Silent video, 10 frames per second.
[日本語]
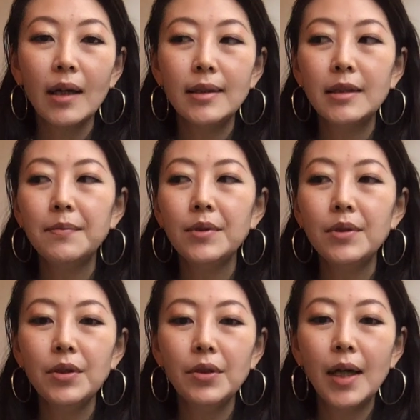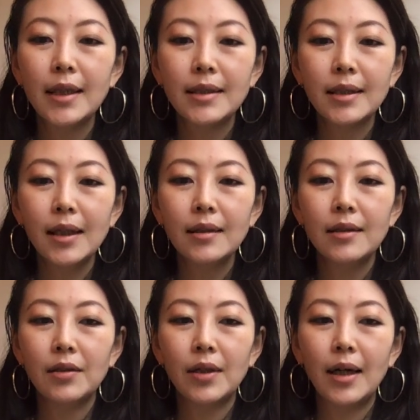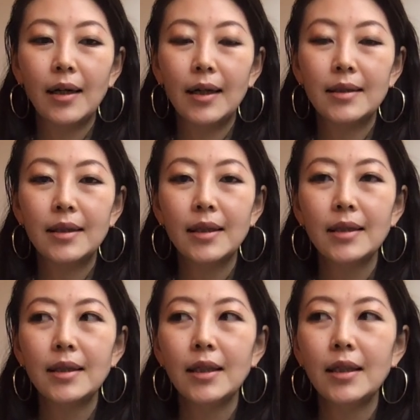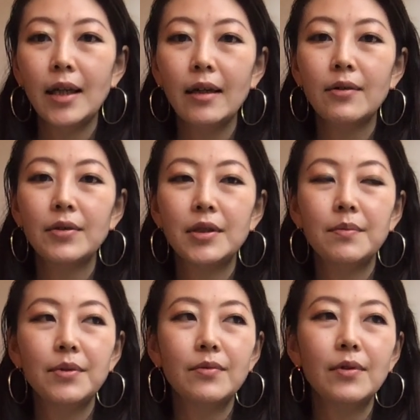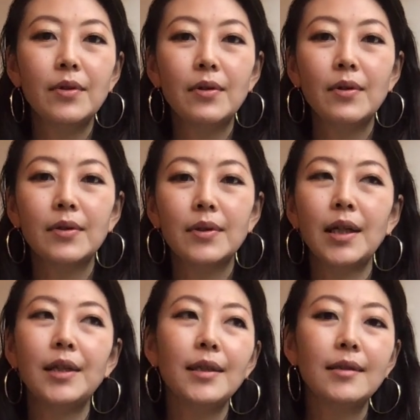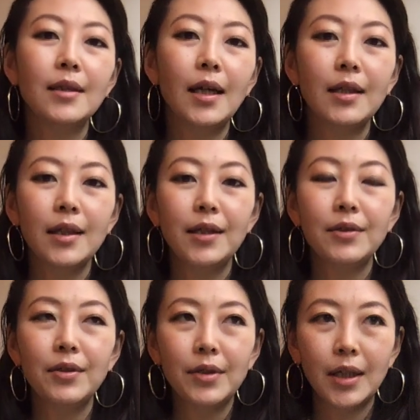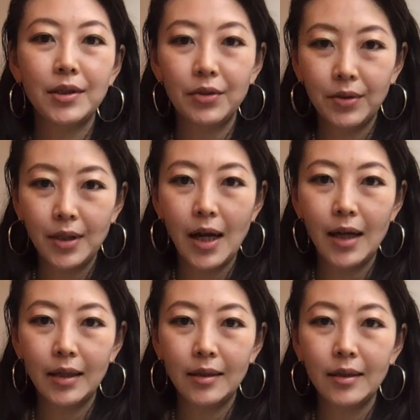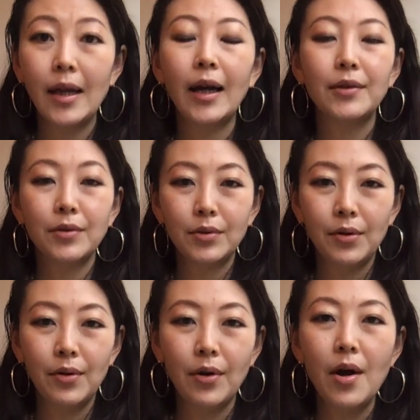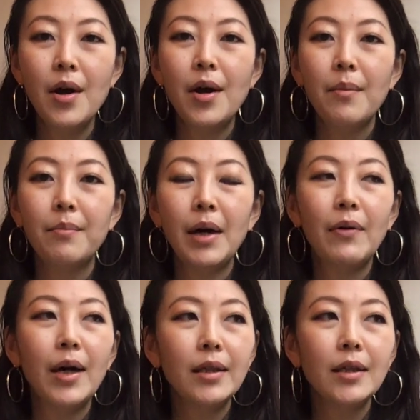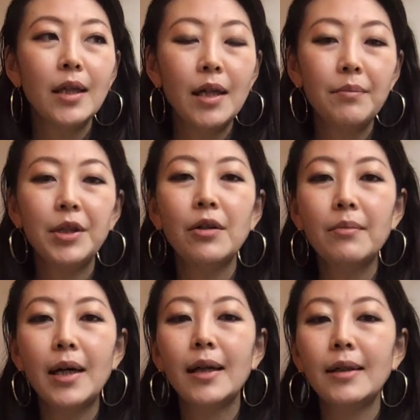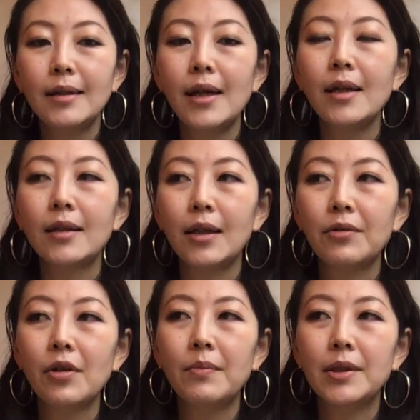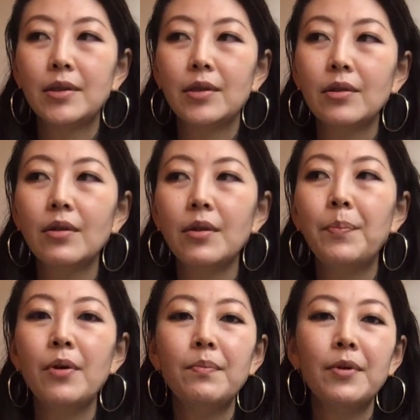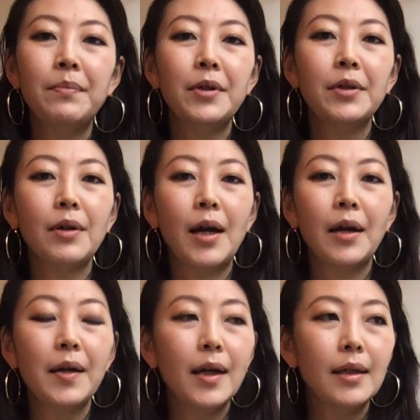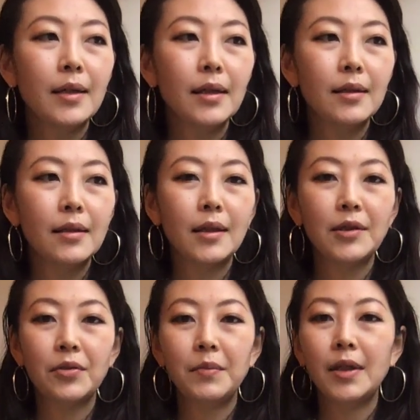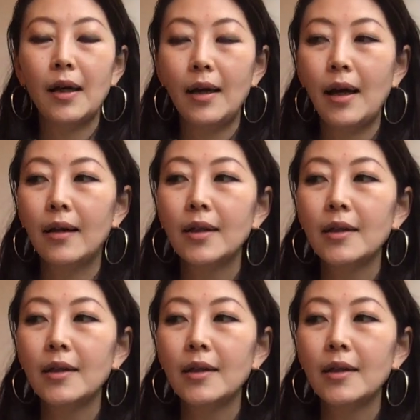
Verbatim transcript: 自分の価値観っていうのがガチガチにね、こう自分をこう鎖でつないでいるような状態であると、周りでね、身の回りで例えばすごいポンポンポンと軽やかになっていった人見たら、